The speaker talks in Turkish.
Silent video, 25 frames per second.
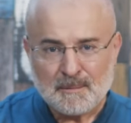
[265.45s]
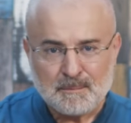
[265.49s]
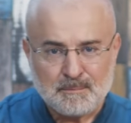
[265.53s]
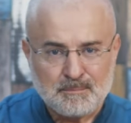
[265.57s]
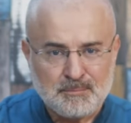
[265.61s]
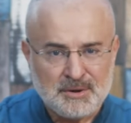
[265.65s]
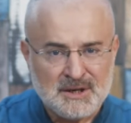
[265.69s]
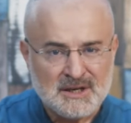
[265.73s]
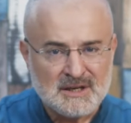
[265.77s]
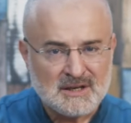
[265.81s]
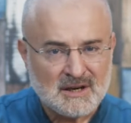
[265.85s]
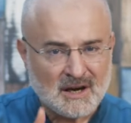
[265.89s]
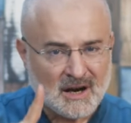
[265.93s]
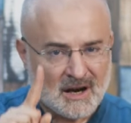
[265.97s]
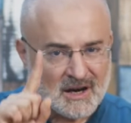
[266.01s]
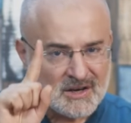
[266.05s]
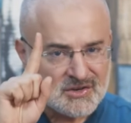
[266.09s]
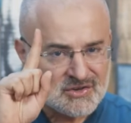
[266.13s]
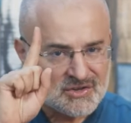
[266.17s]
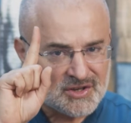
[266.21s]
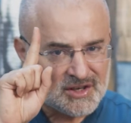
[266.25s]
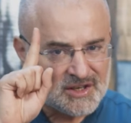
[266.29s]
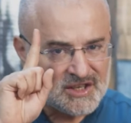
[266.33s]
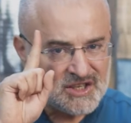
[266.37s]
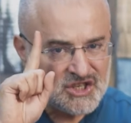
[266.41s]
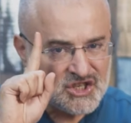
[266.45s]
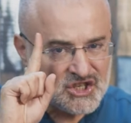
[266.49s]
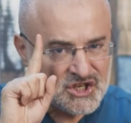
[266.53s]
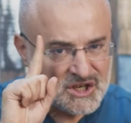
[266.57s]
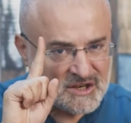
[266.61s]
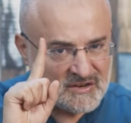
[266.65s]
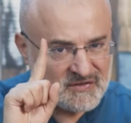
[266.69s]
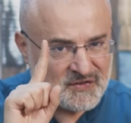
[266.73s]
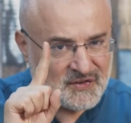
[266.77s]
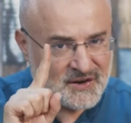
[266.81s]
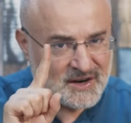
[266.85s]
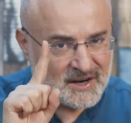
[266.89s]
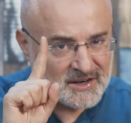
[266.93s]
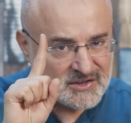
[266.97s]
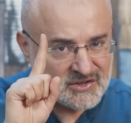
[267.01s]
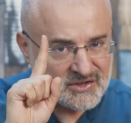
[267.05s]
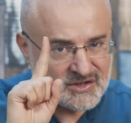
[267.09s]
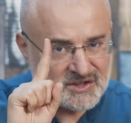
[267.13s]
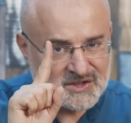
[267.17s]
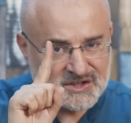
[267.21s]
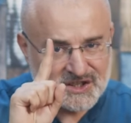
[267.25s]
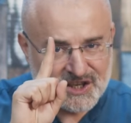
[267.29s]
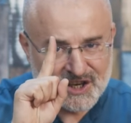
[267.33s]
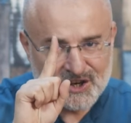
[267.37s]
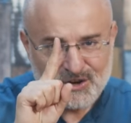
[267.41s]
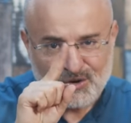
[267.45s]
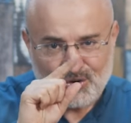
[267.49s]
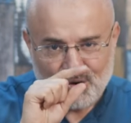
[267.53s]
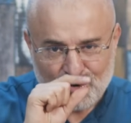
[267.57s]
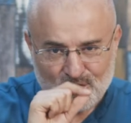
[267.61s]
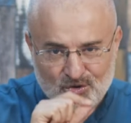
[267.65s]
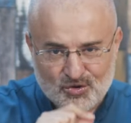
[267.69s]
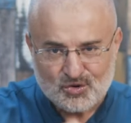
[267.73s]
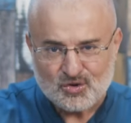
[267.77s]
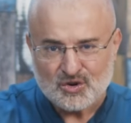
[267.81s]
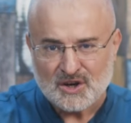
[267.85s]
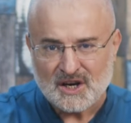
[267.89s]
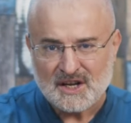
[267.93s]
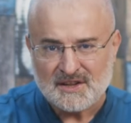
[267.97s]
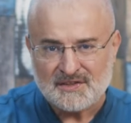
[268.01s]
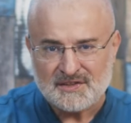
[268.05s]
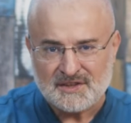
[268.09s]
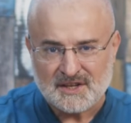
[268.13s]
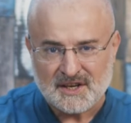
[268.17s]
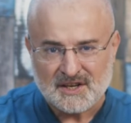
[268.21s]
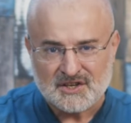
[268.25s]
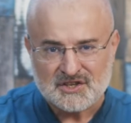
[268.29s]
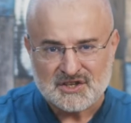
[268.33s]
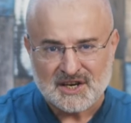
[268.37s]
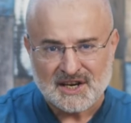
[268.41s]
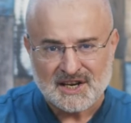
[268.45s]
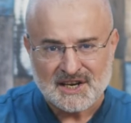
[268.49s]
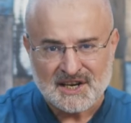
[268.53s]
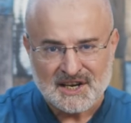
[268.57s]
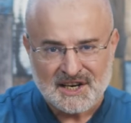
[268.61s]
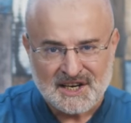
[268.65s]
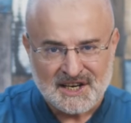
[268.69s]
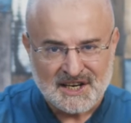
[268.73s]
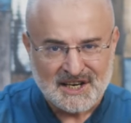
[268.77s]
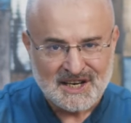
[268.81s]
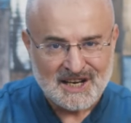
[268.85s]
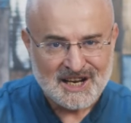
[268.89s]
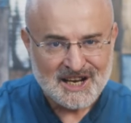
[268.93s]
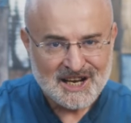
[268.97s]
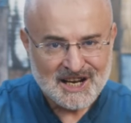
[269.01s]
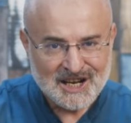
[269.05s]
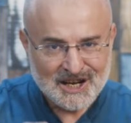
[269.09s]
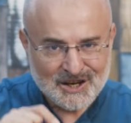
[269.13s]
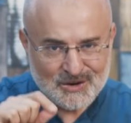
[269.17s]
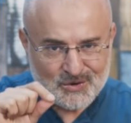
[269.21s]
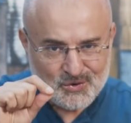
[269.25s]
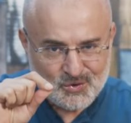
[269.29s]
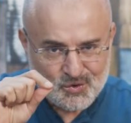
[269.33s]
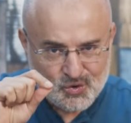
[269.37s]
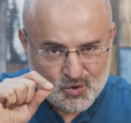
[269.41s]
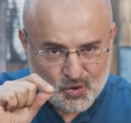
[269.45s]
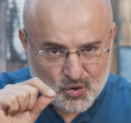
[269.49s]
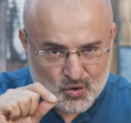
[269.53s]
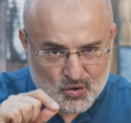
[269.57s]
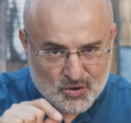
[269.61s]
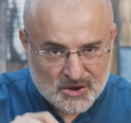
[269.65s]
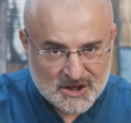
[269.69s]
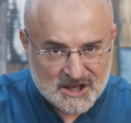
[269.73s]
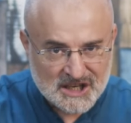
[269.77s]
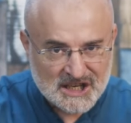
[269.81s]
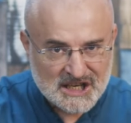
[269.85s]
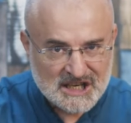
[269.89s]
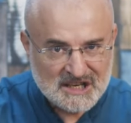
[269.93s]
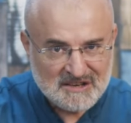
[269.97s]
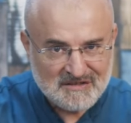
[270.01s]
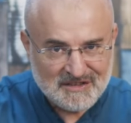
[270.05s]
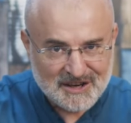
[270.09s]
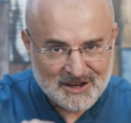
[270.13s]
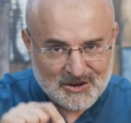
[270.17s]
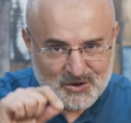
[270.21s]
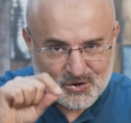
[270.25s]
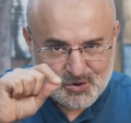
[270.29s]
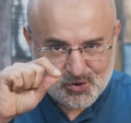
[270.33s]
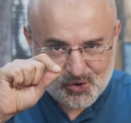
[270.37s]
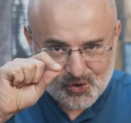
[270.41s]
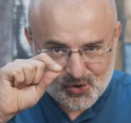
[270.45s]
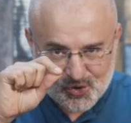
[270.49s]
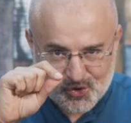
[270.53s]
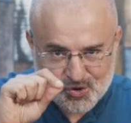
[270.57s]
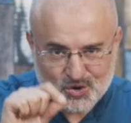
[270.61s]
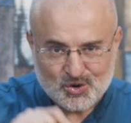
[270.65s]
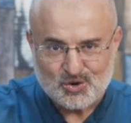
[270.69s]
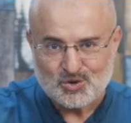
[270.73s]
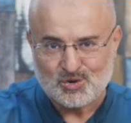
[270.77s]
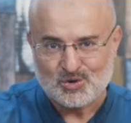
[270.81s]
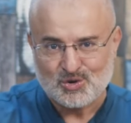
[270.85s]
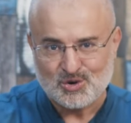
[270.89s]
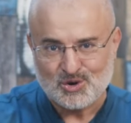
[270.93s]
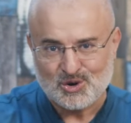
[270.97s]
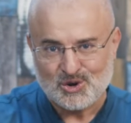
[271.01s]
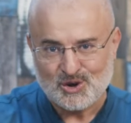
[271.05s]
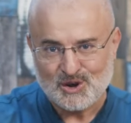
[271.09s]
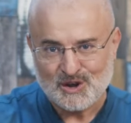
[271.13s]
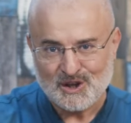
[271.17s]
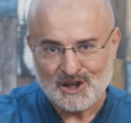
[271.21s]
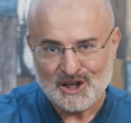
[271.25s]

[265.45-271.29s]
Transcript: bir hastanın şifasında gözüken tecelli cüz'i ve küçüktür.